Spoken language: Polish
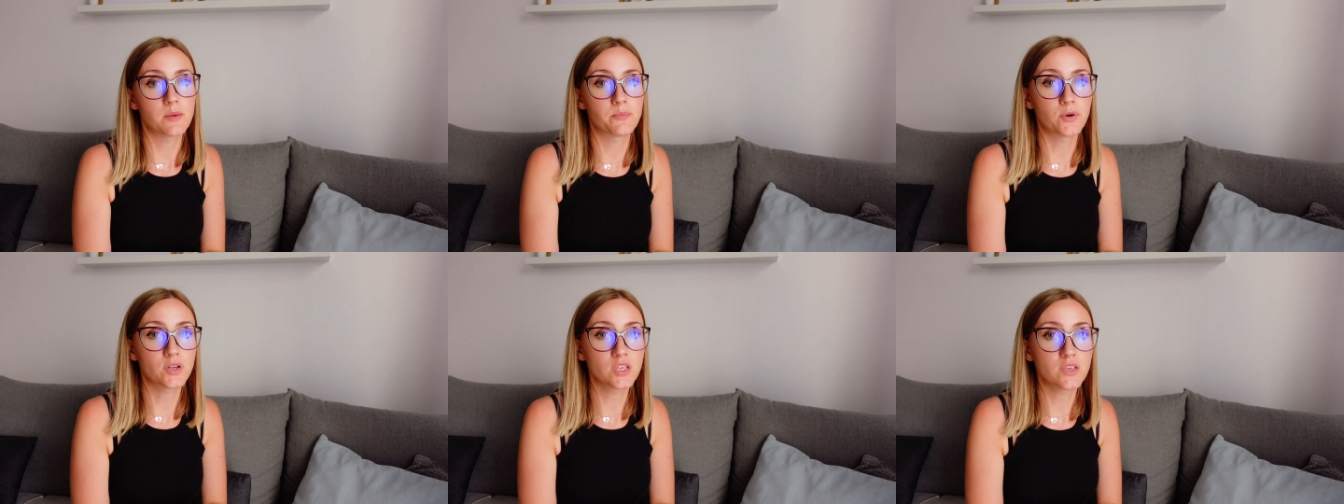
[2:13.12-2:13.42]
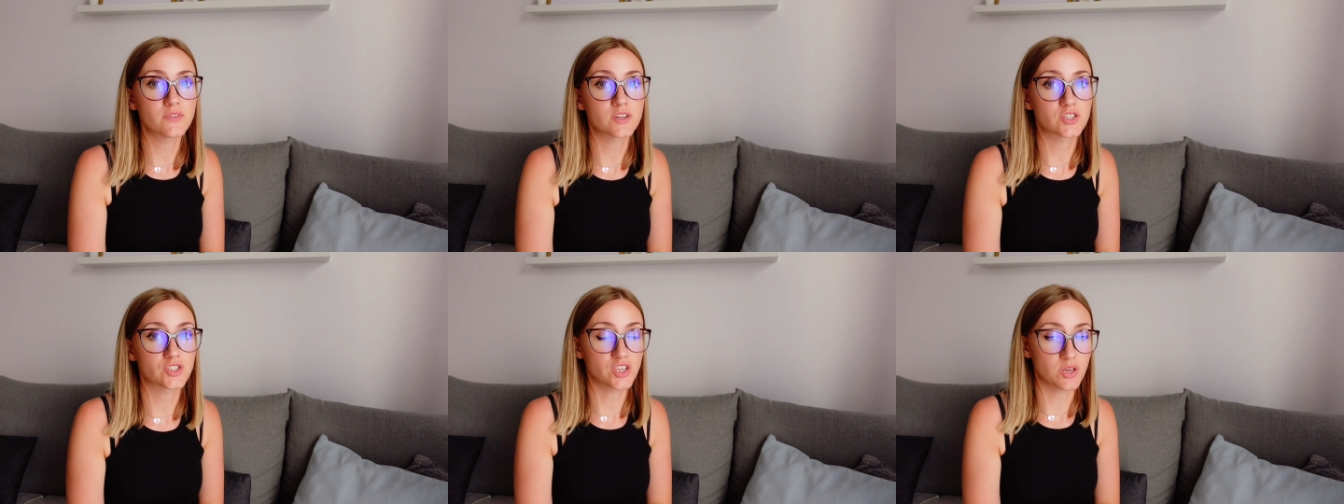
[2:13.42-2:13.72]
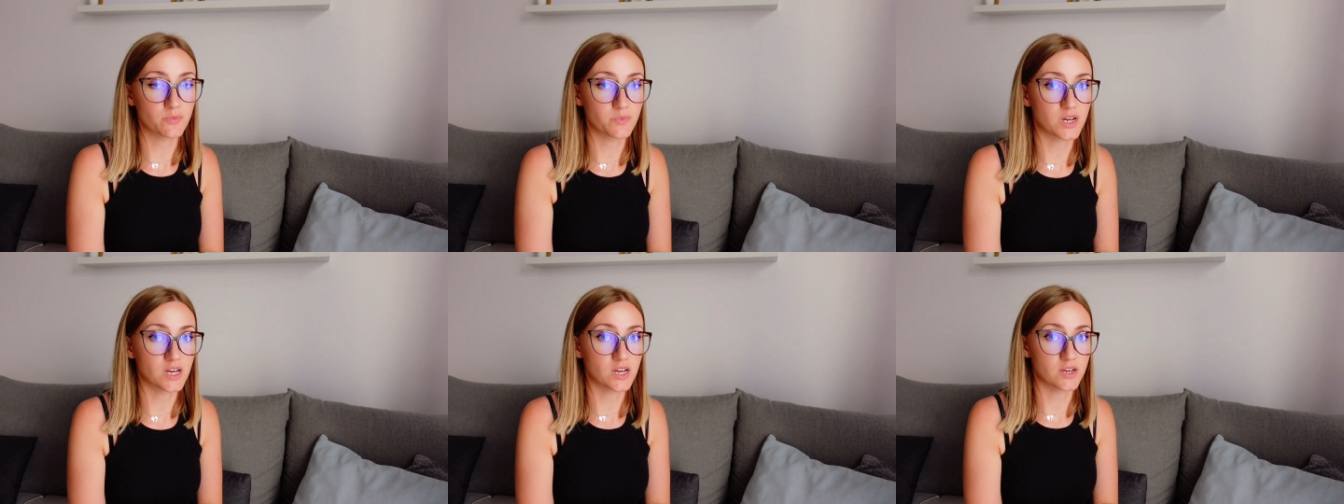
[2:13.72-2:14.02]
ponieważ
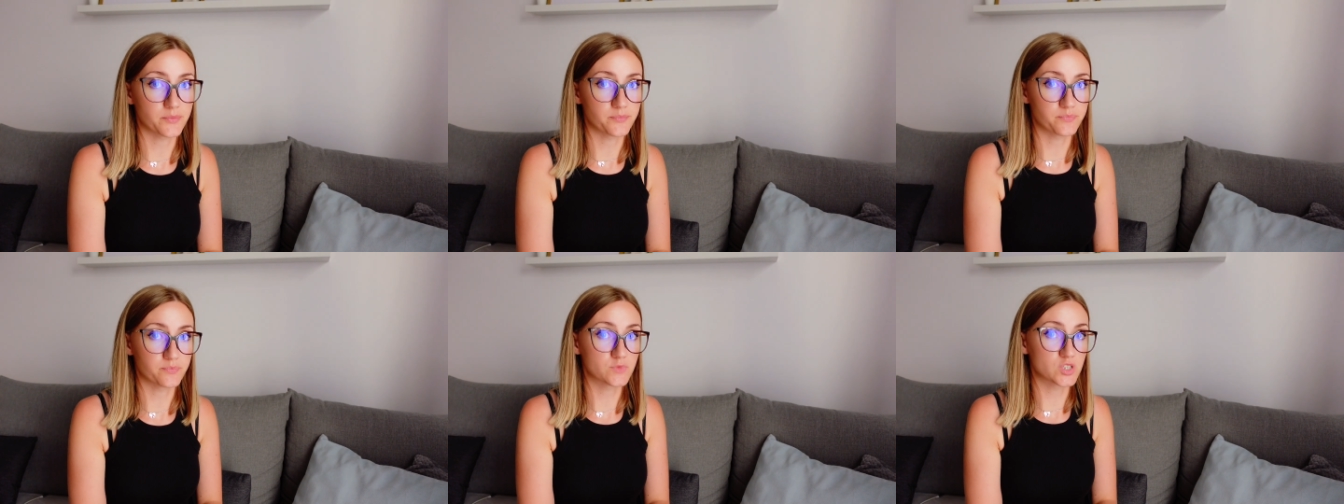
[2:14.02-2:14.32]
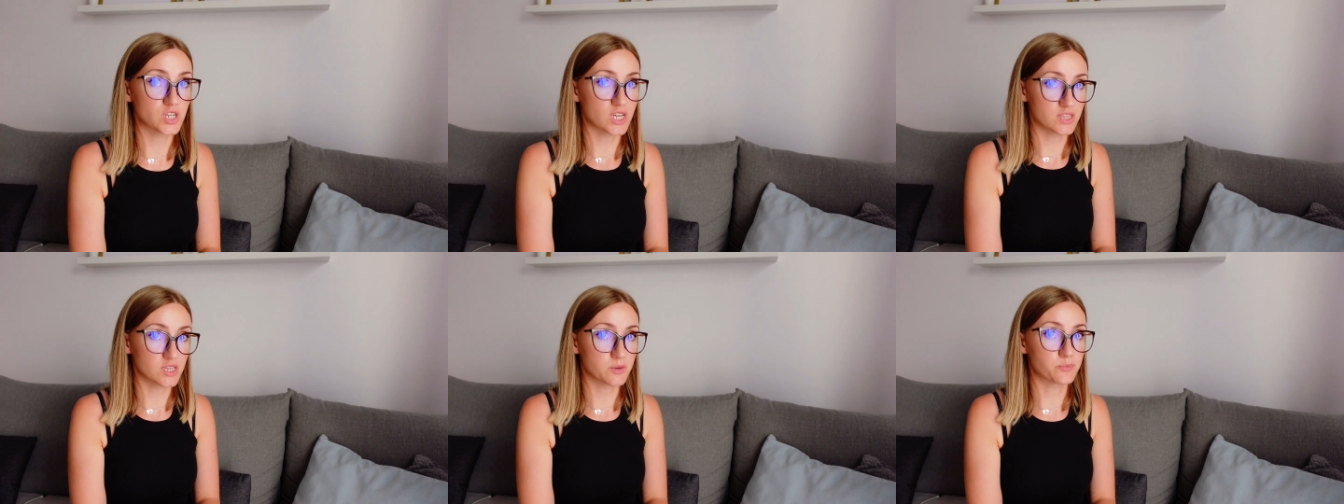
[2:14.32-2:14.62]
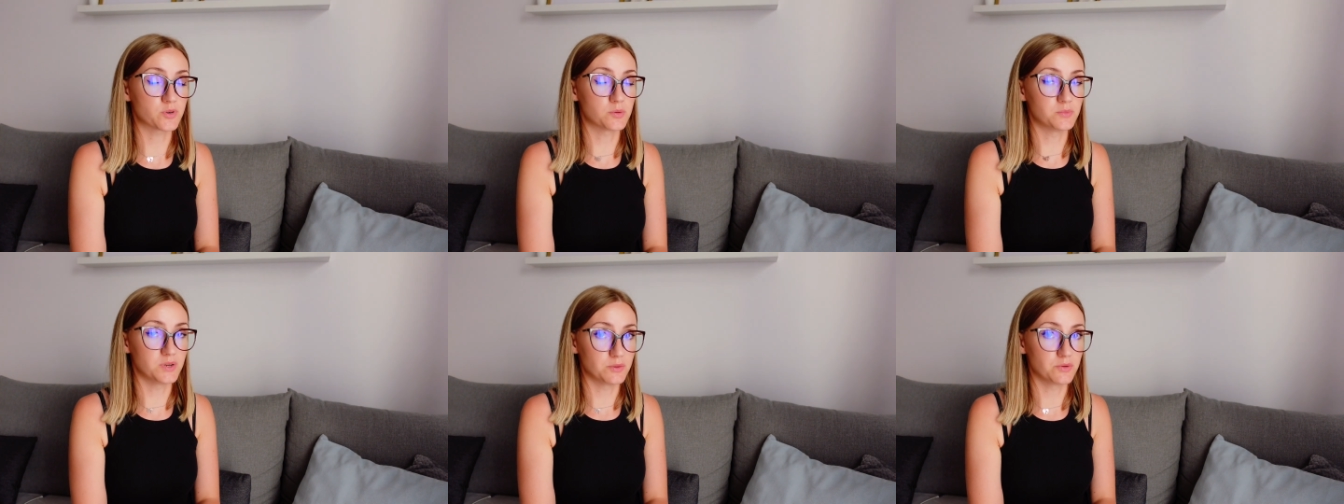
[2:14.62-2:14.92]
nie ma mm,
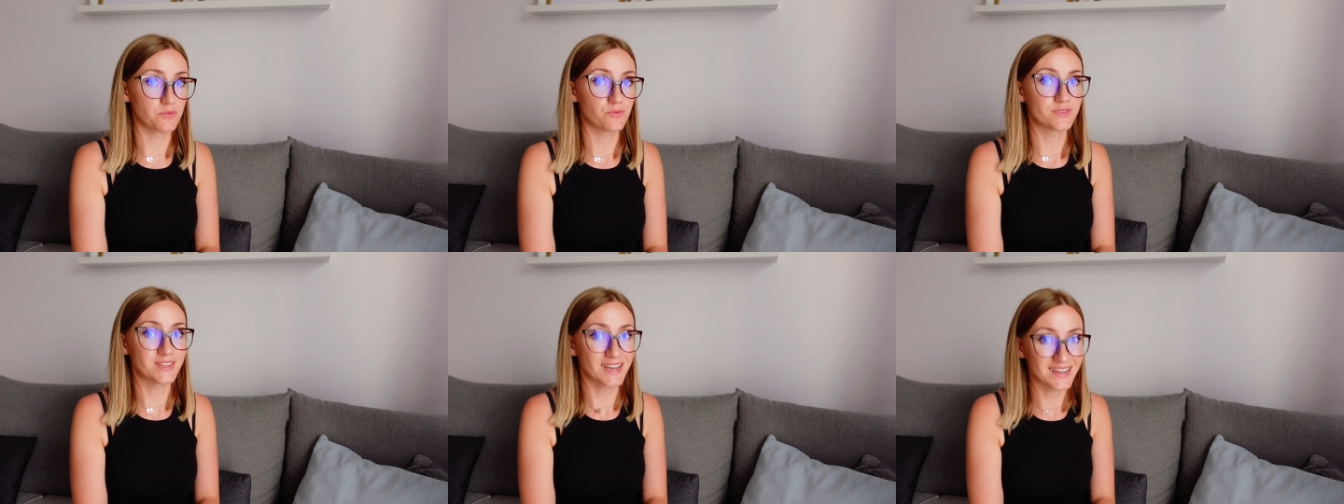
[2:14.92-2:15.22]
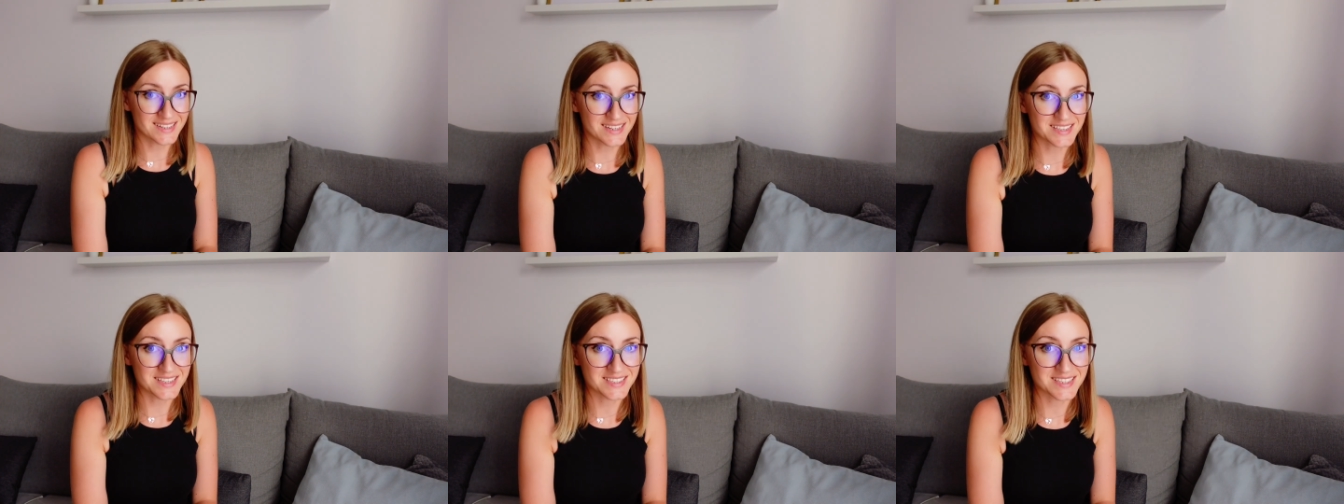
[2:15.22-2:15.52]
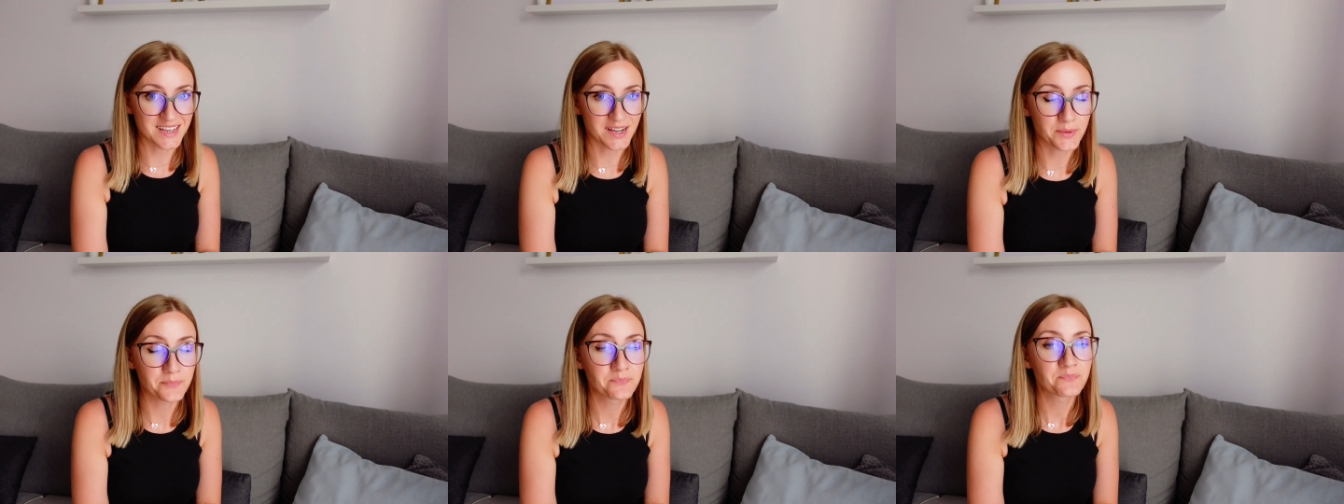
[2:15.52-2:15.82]
żadnych problemów na
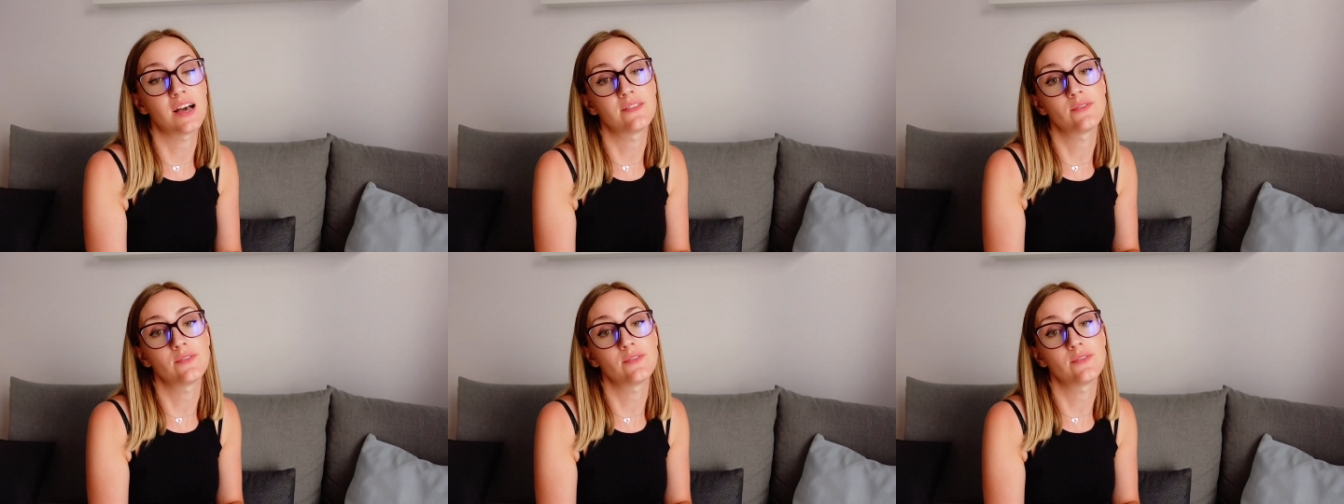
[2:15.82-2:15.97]
granicach.